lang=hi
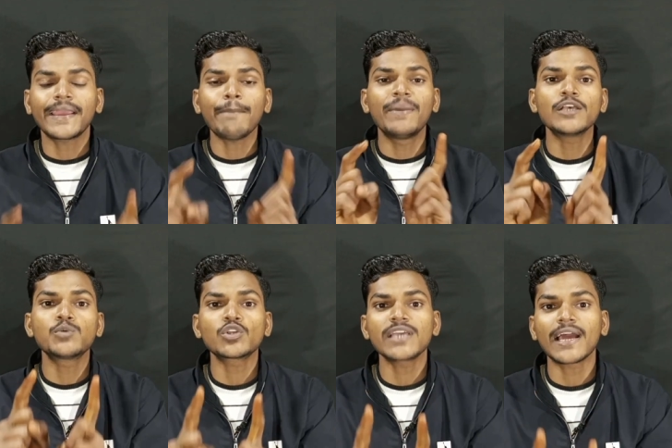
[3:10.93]
देखिए
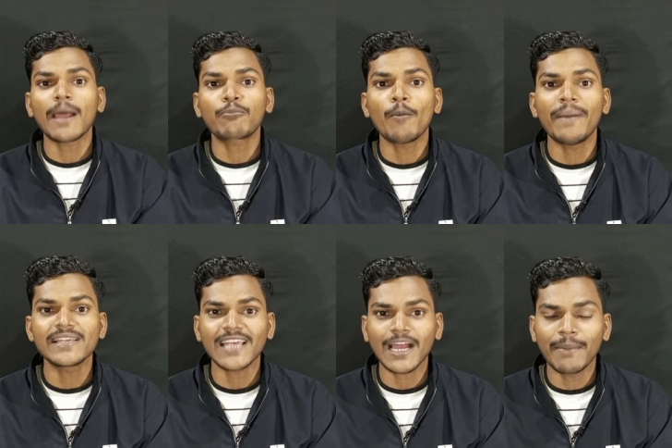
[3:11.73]
फेसबुक से अगर आपको
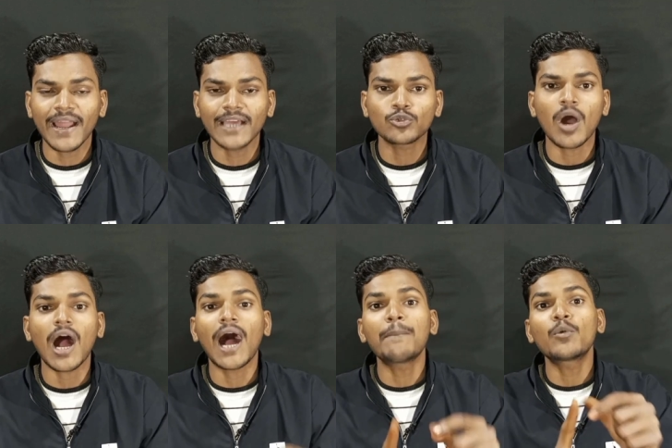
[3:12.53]
पैसा कमाना है तो
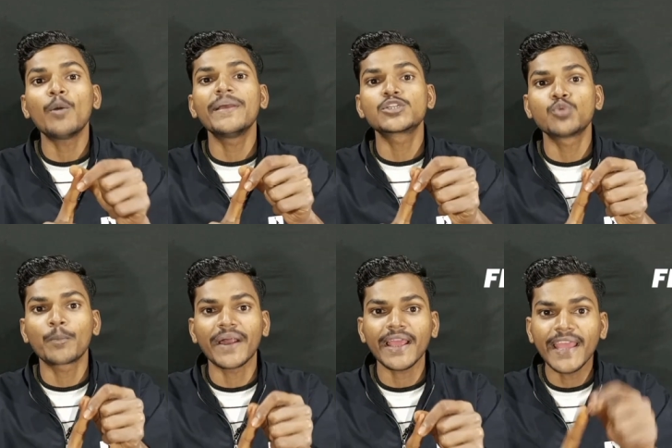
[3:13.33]
आपको
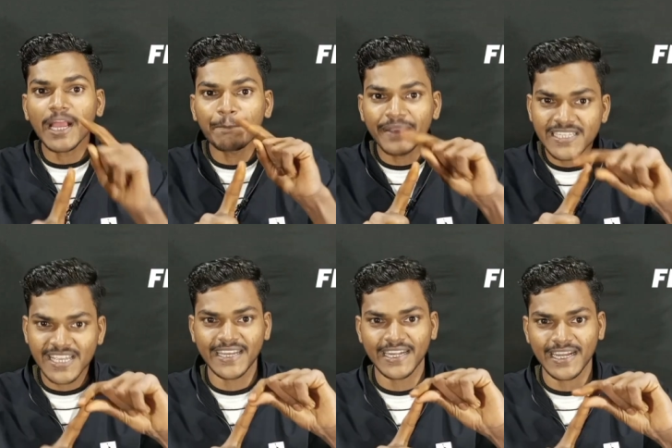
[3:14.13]
फेसबुक पर एक
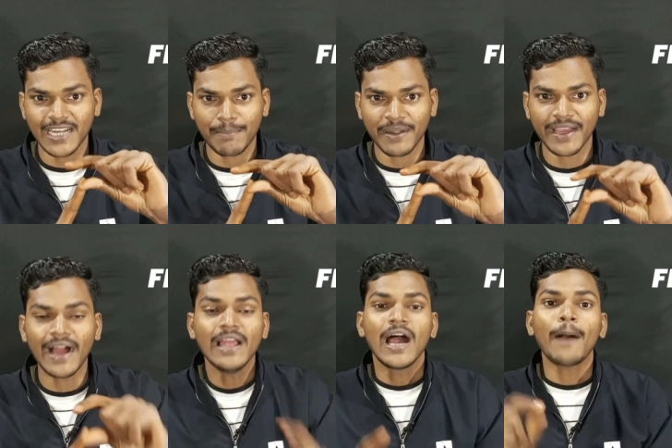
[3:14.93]
पेज क्रिएट करना
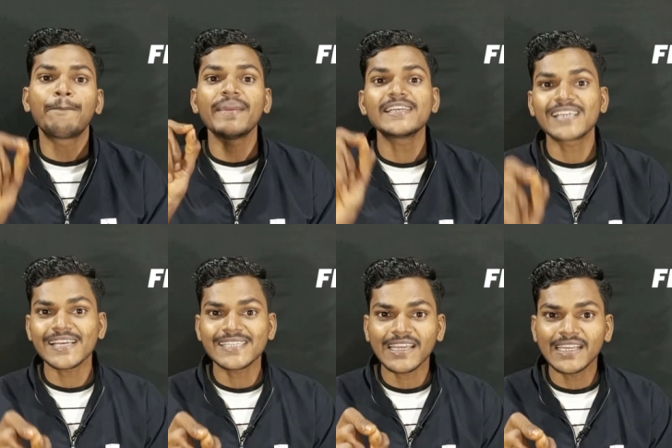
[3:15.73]
पड़ेगा अब पेज
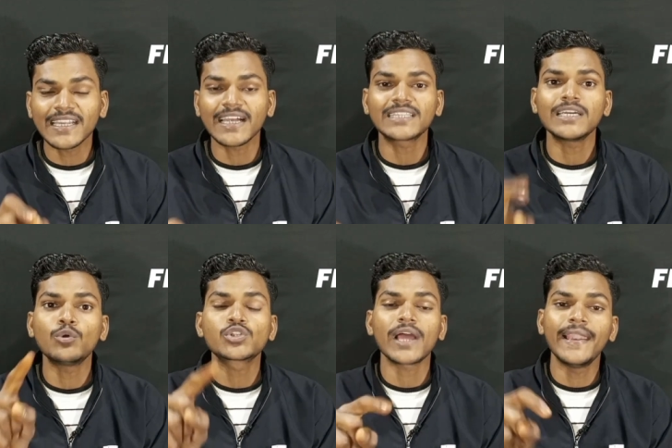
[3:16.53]
कैसे क्रिएट करते हैं
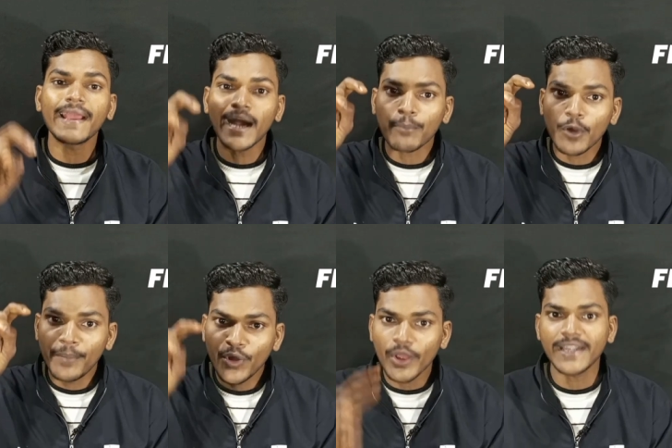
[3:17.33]
उसका लिंक आपको
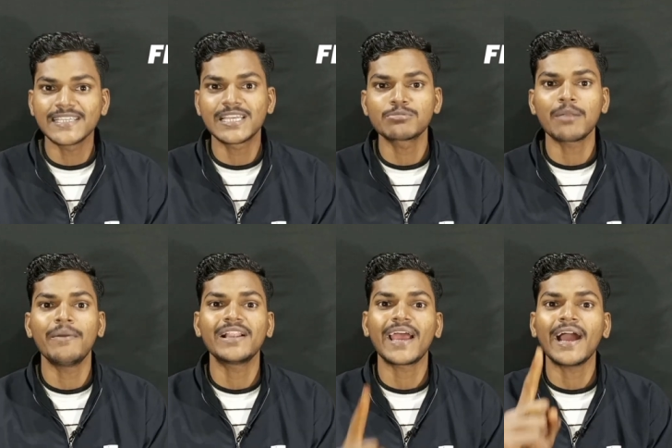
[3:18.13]
वीडियो के डिस्क्रिप्शन
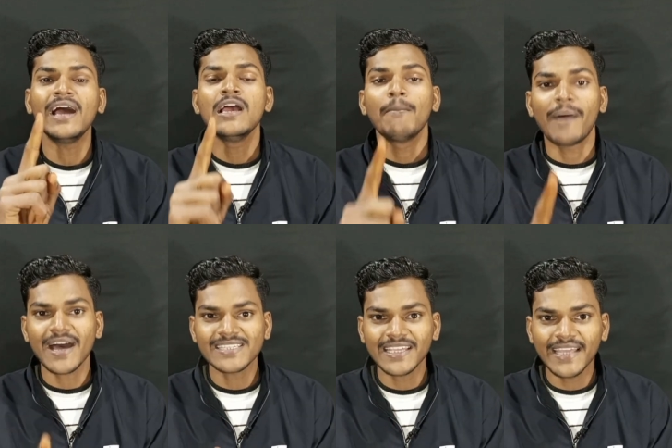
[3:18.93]
में मिल जाएगा
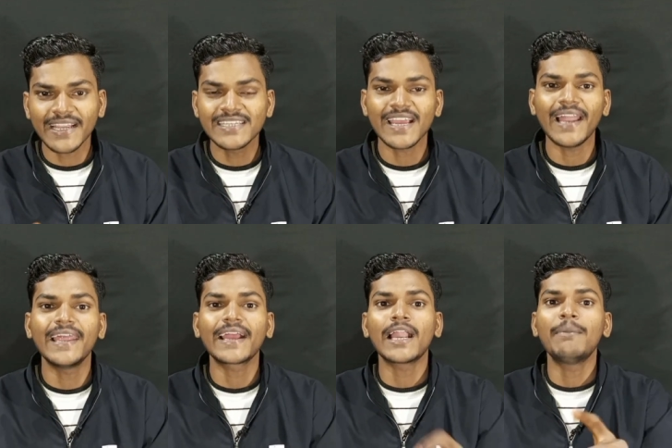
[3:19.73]
वहां से देख लीजिएगा
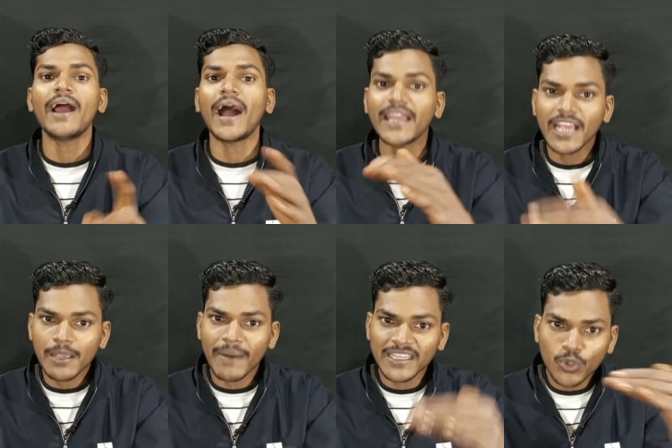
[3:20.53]
लेकिन अभी आगे
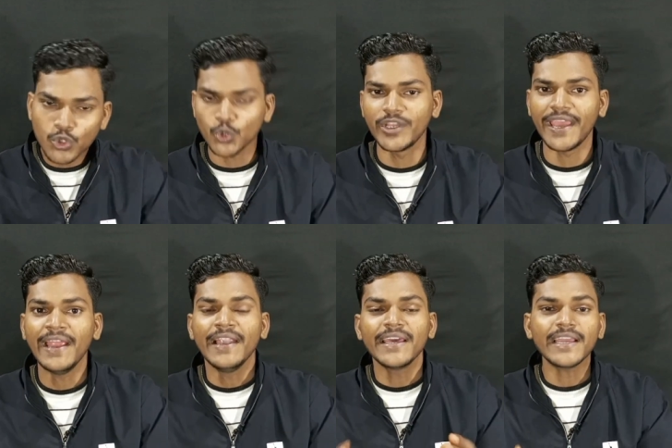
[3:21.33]
की बात को
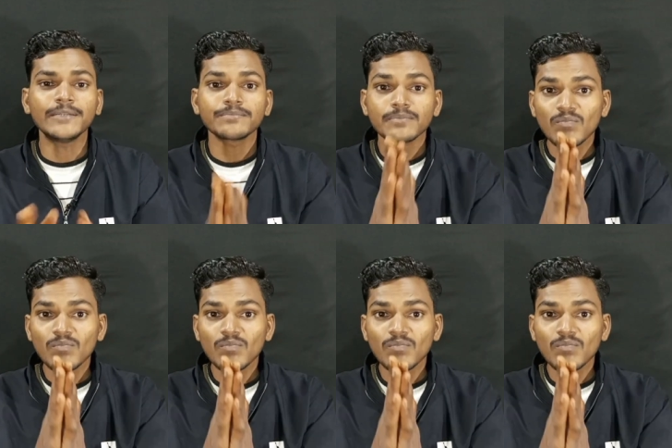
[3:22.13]
सुनिए ठीक है